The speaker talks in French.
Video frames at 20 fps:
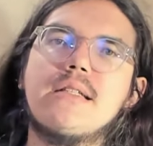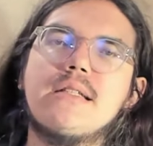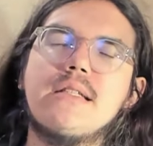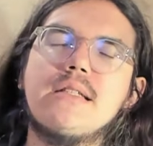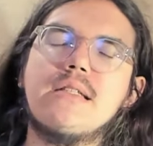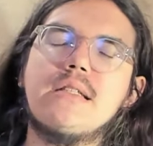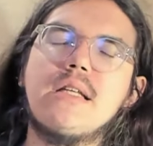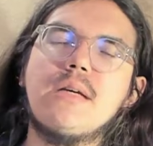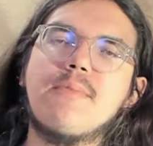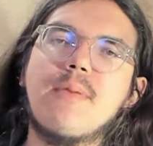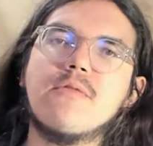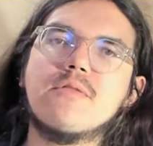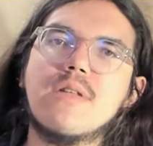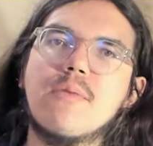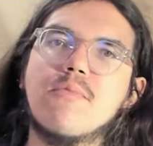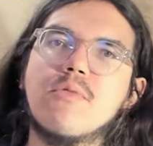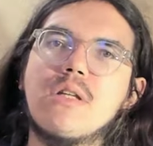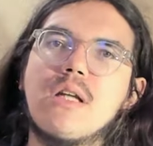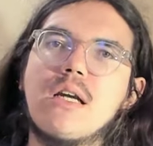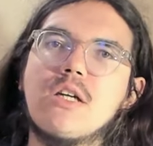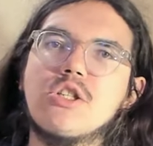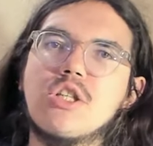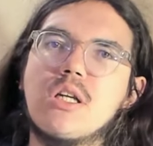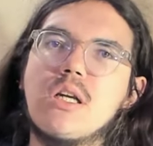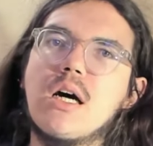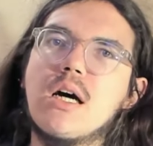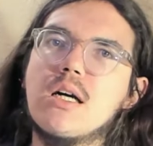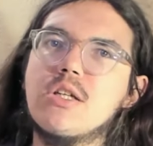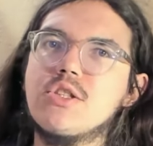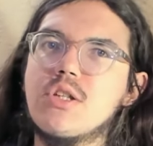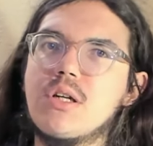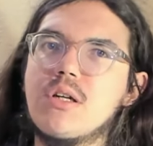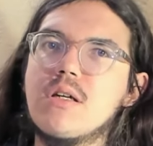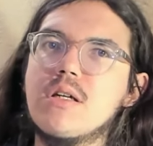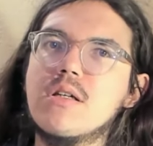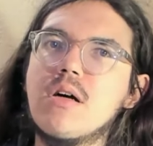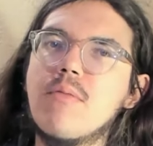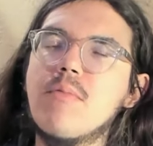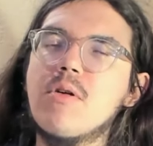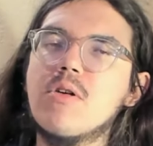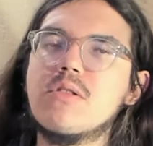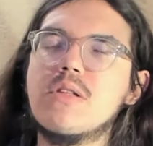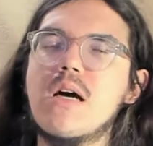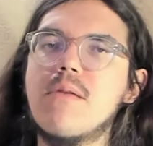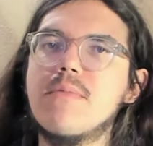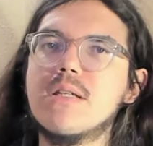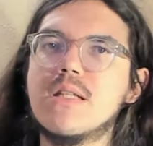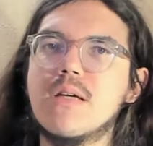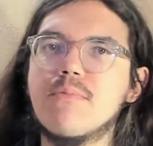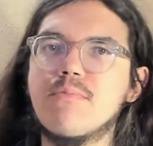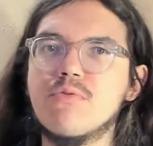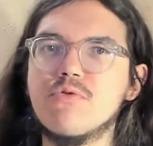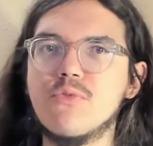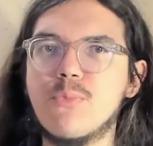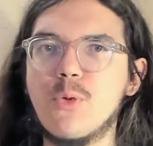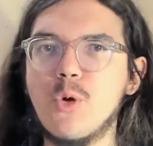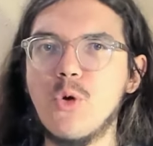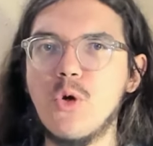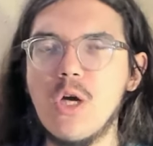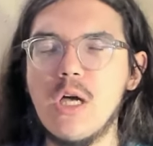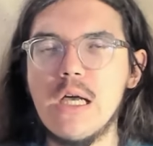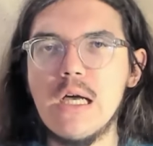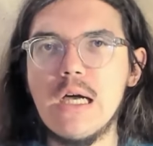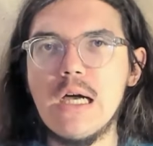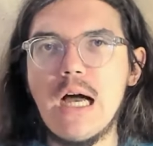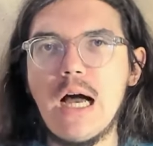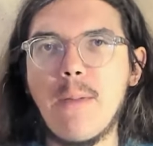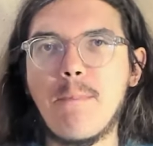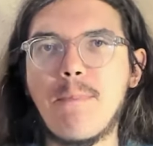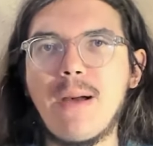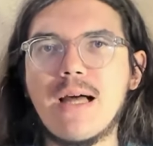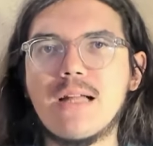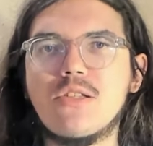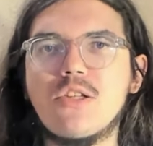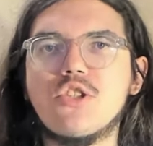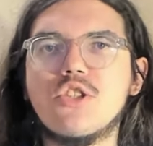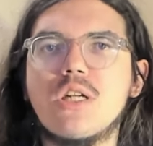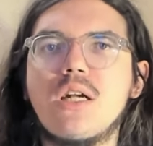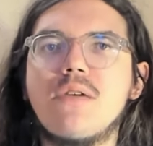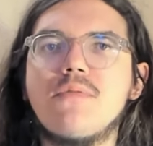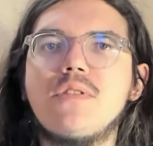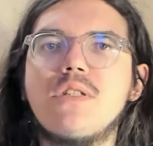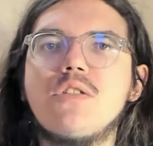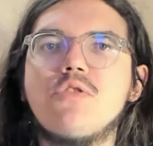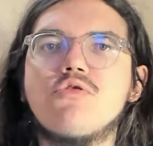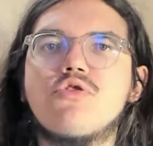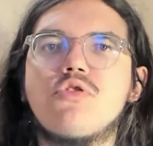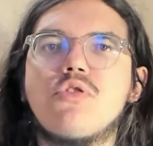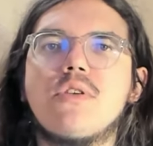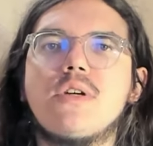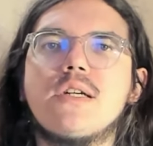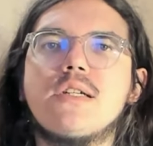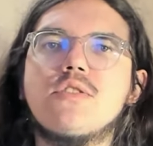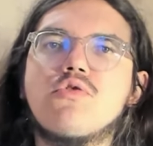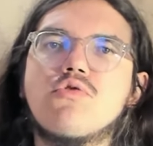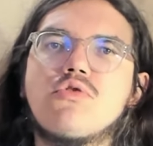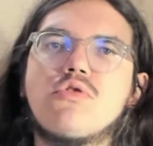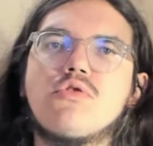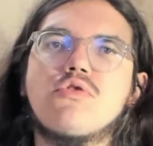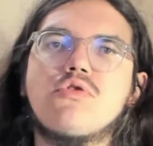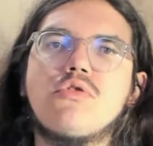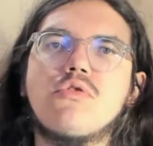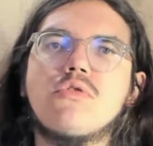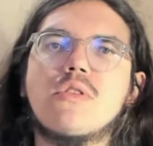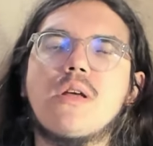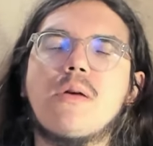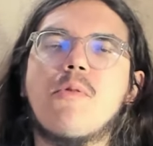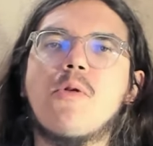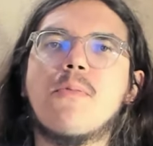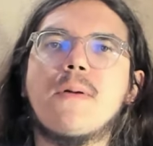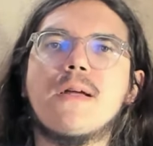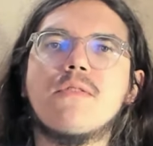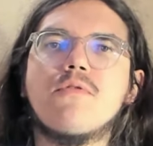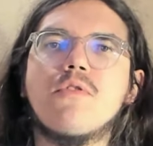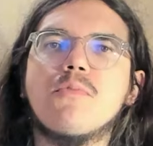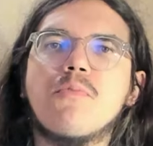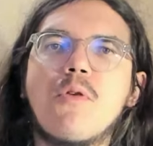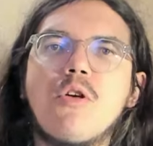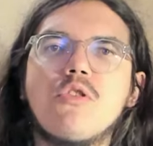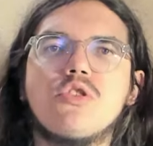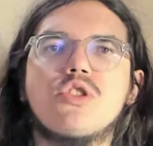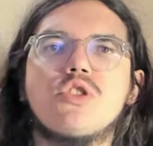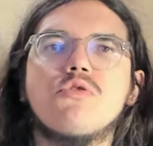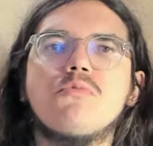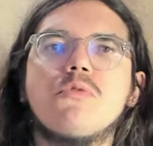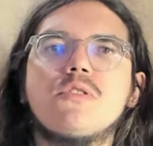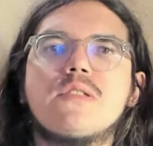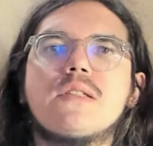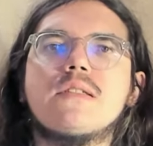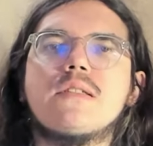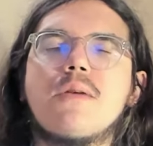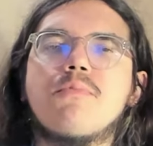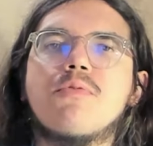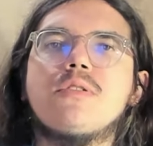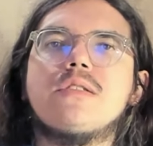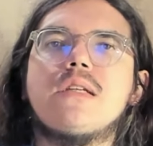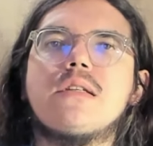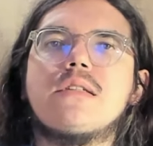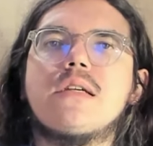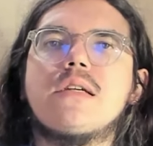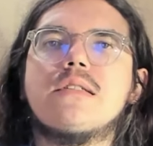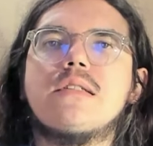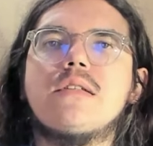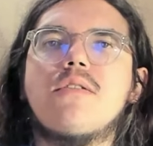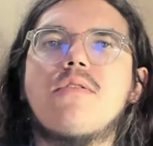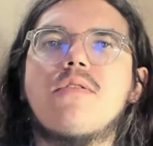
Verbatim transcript: N'hésitez pas à vous abonner à la chaîne, à réagir dans les commentaires, à mettre un pouce bleu, à partager la vidéo sur les réseaux sociaux, notamment auprès de vos proches si vous pensez que ça peut les intéresser.